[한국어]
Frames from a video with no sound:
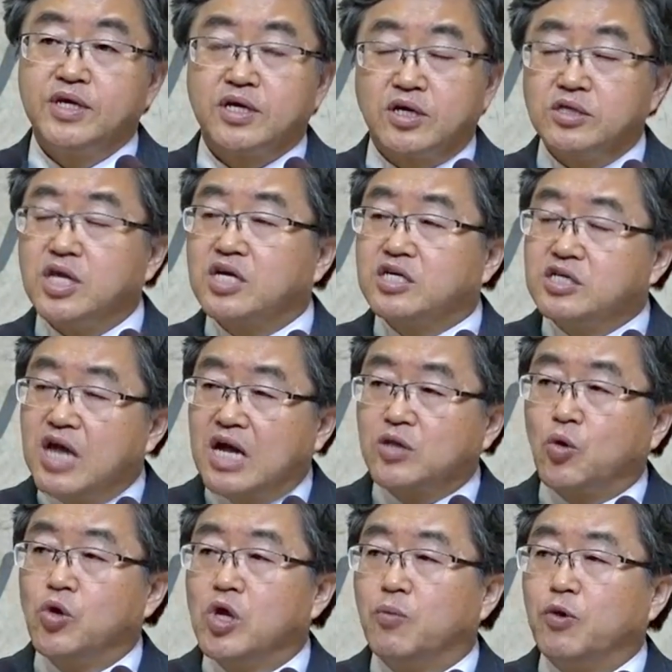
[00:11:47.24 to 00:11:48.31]
그런데 그냥
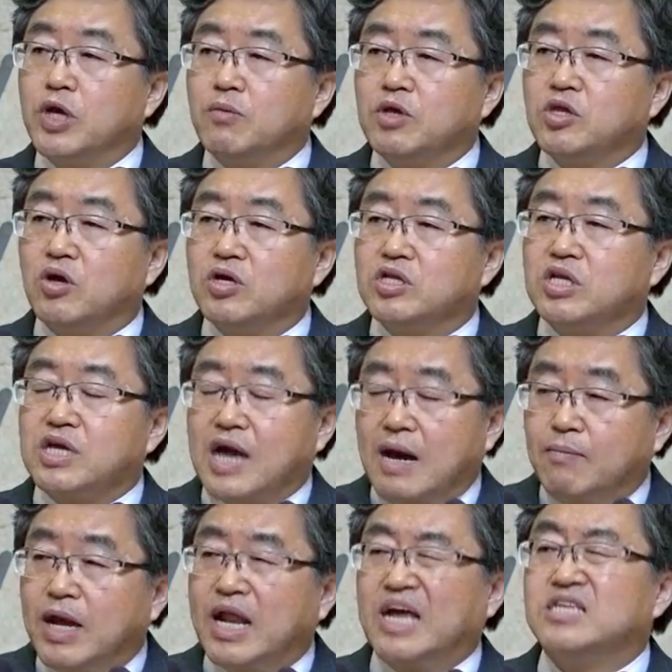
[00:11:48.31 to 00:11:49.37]
돌려보내면 너희들이
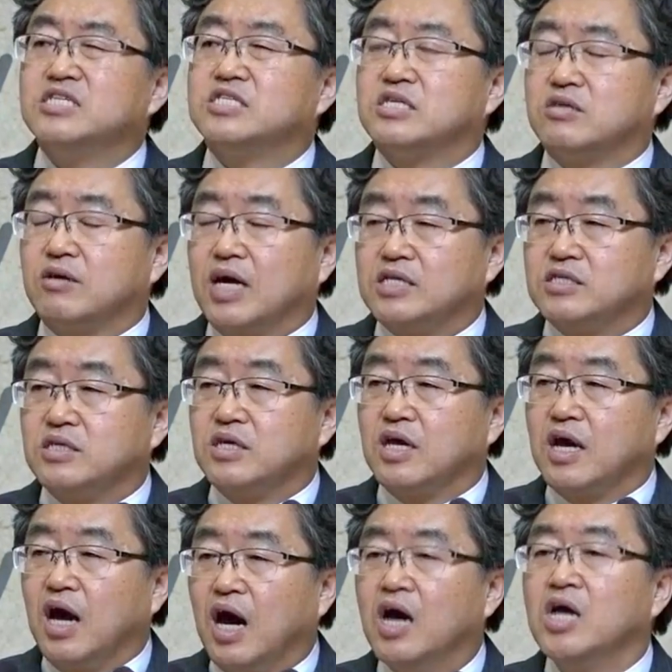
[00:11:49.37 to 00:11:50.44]
가만 안 있을 것
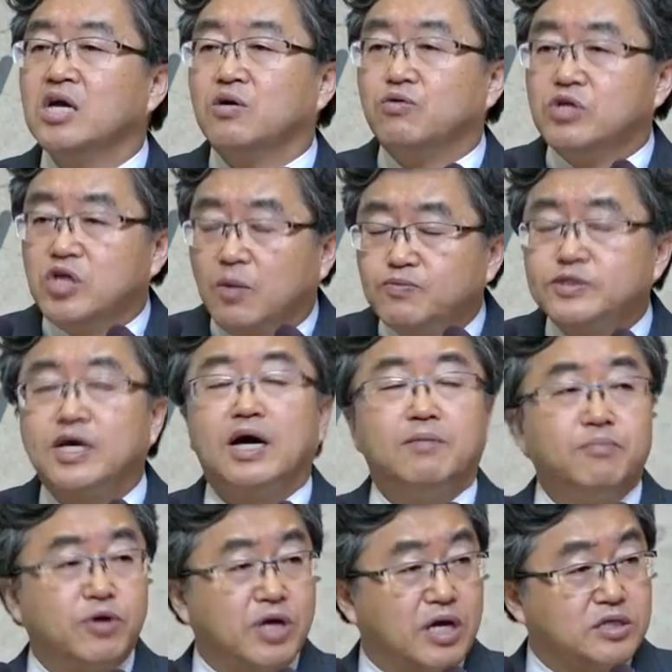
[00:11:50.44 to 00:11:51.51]
같으니까 우리 협상
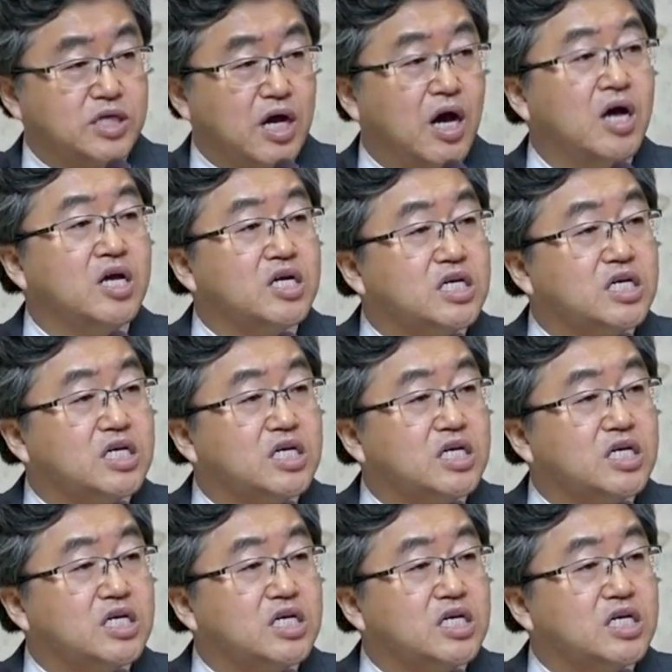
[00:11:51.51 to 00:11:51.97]
한번 하자.